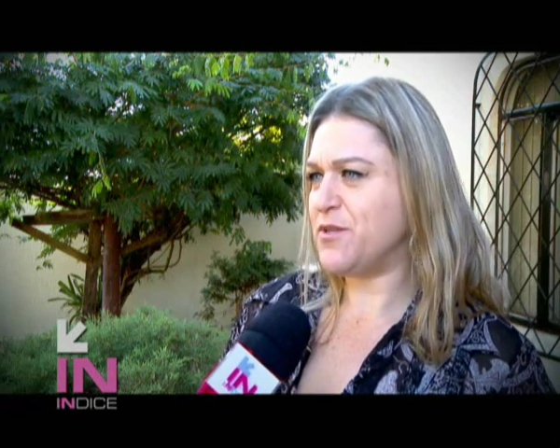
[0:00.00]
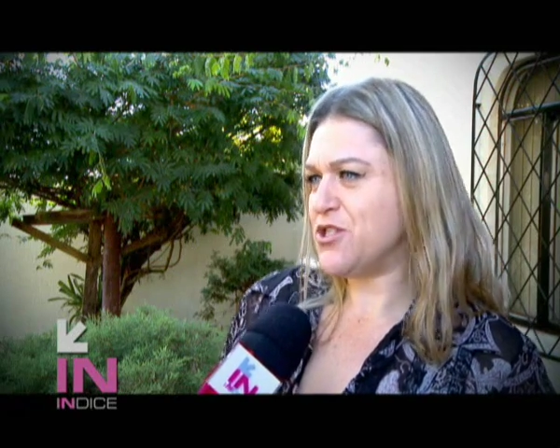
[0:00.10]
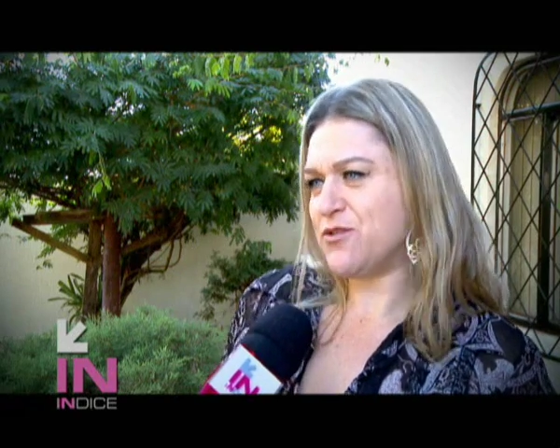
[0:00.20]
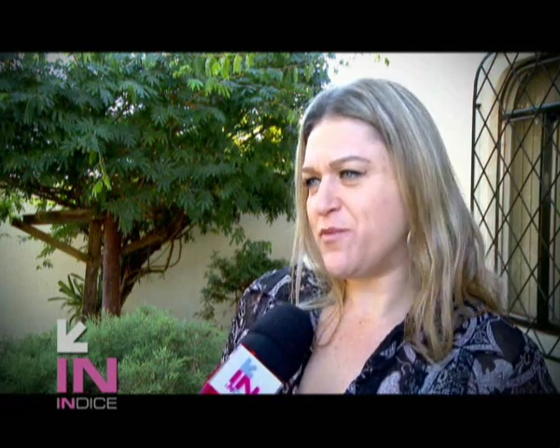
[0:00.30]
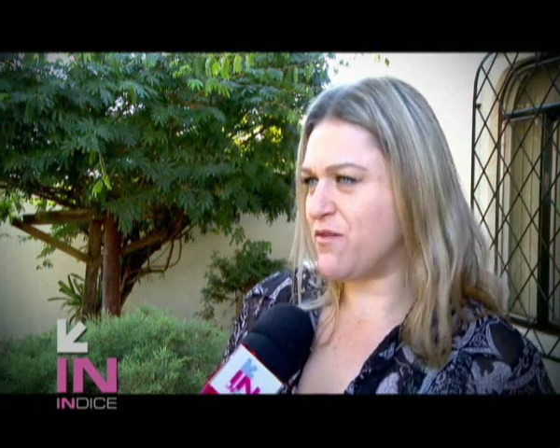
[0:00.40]

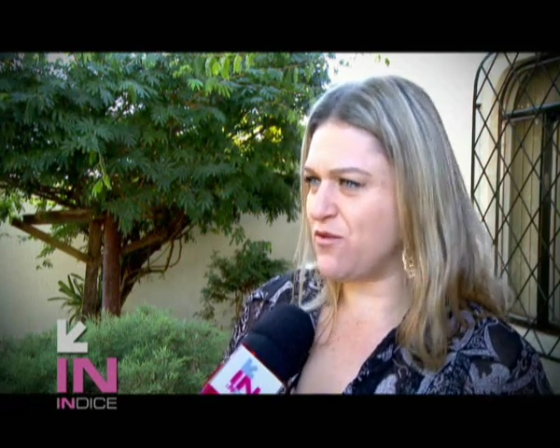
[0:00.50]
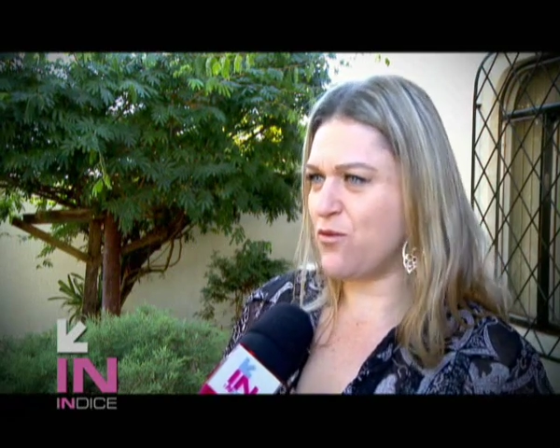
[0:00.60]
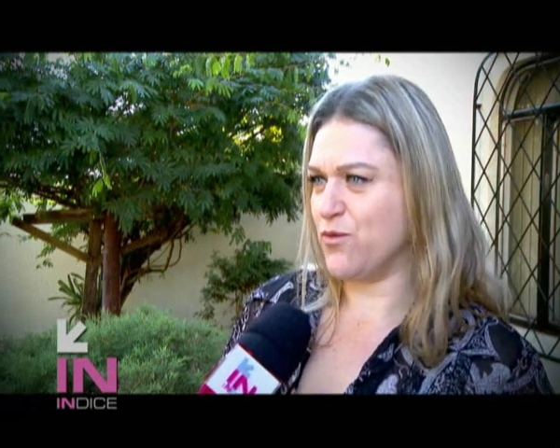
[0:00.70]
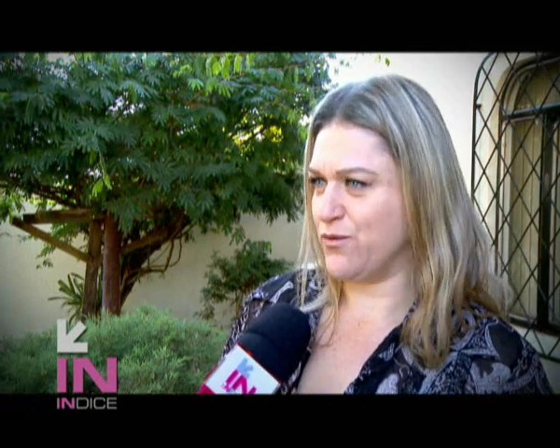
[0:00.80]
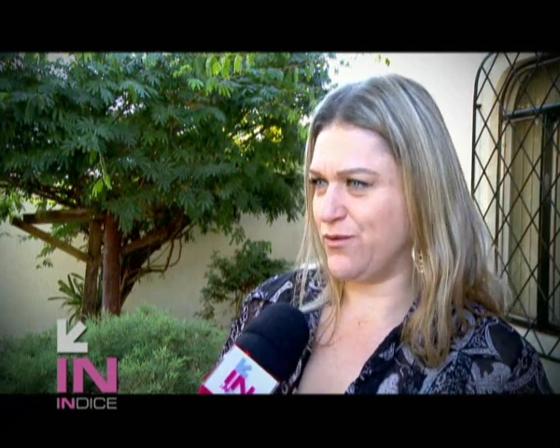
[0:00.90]
pediram para vir ao
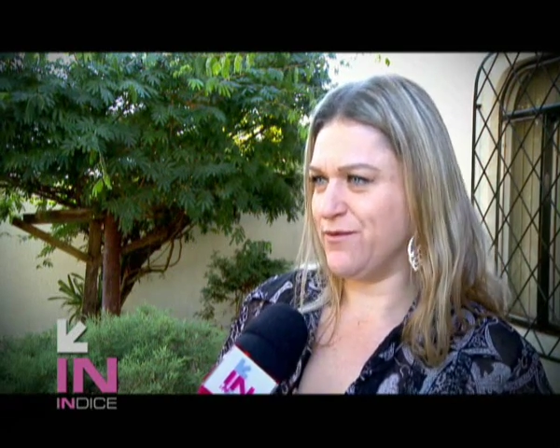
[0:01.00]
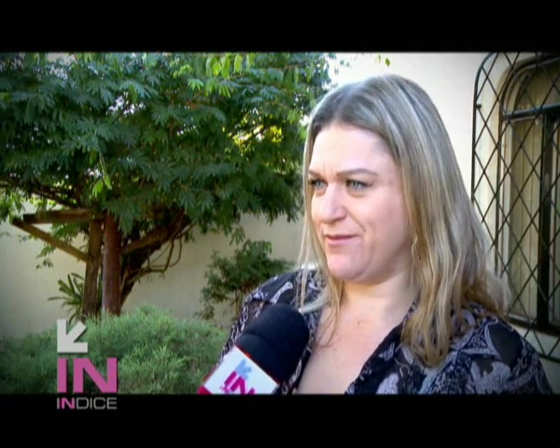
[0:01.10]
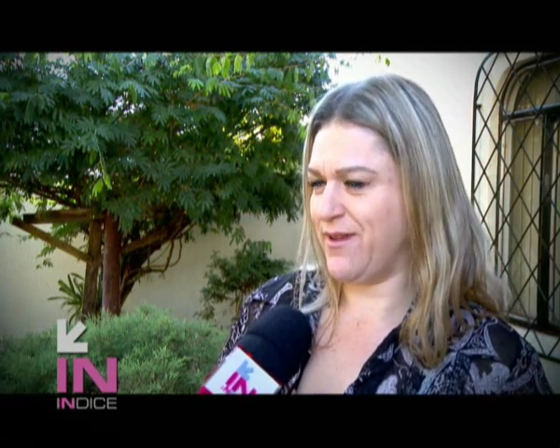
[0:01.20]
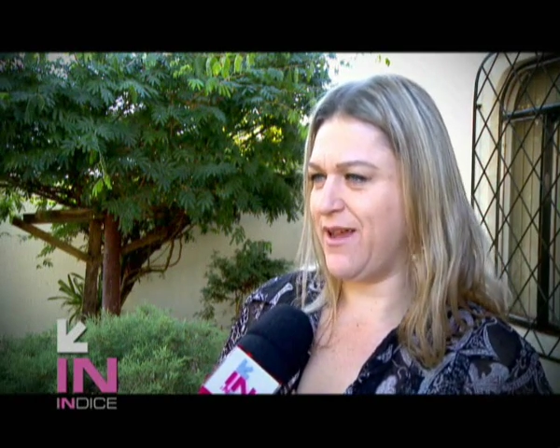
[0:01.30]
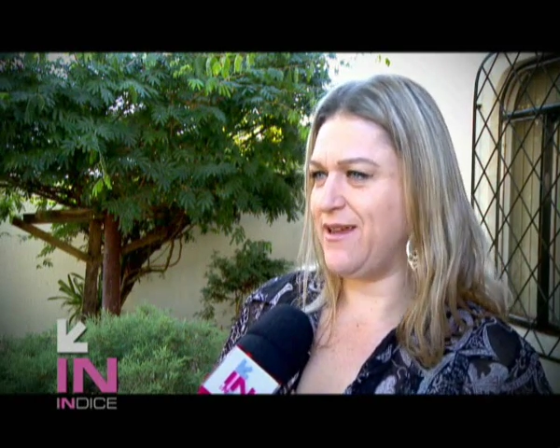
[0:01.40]
mundo,
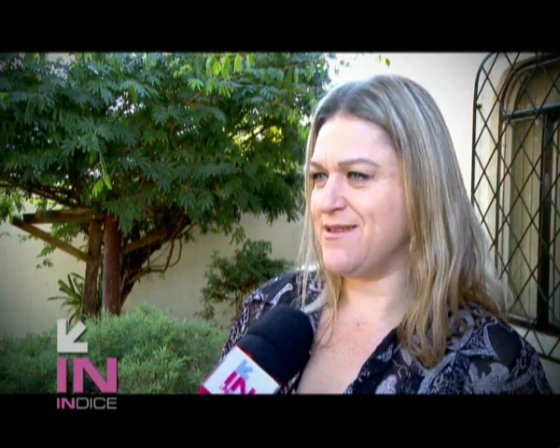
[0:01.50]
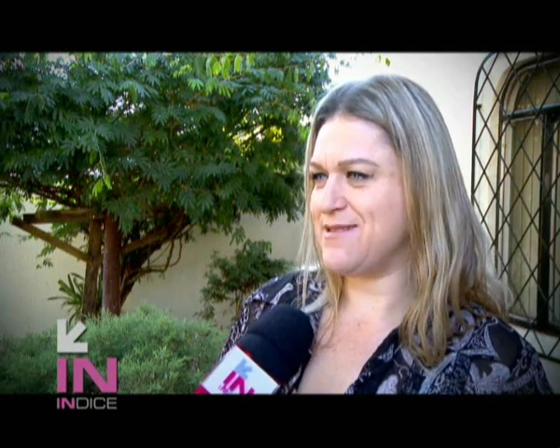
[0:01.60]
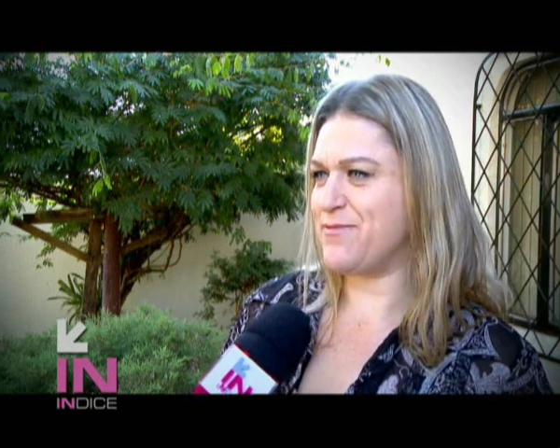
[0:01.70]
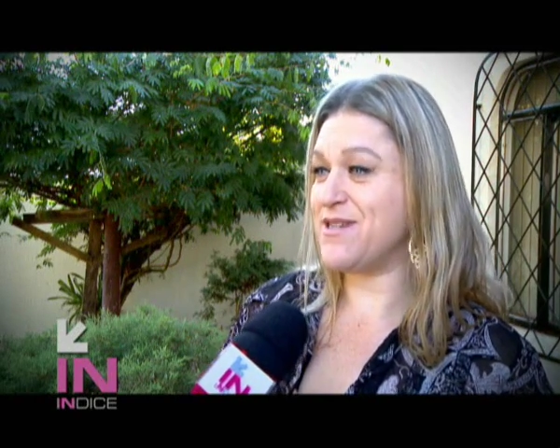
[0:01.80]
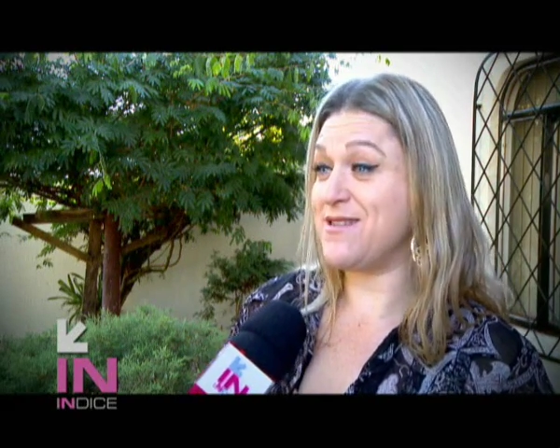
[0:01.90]
né?
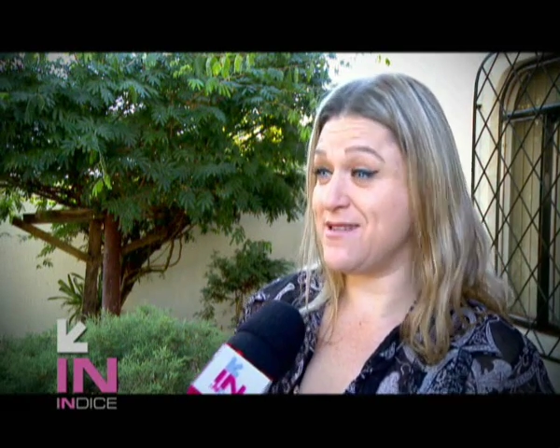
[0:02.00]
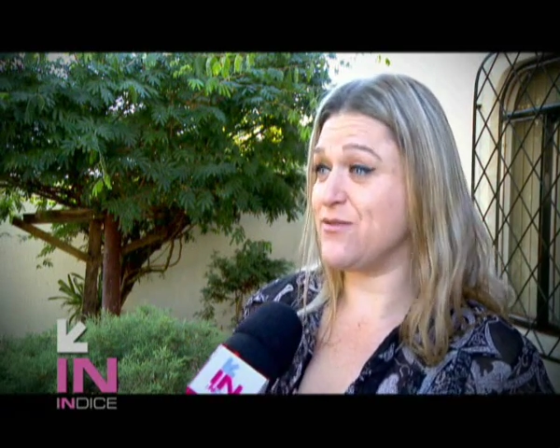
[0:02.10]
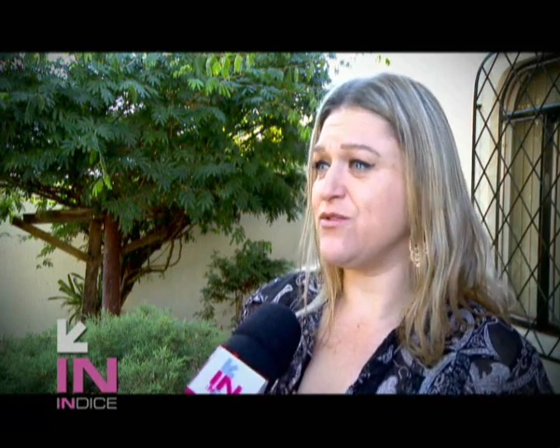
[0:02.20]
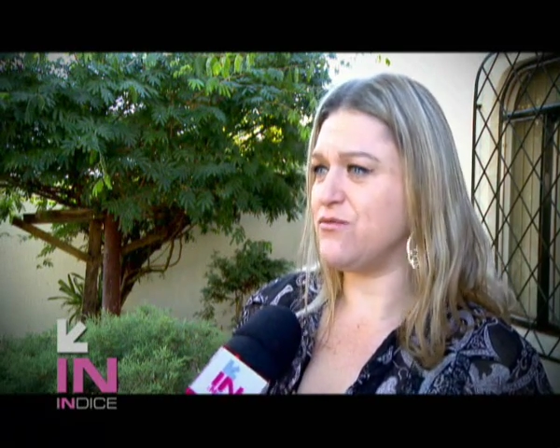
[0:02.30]
Eles precisam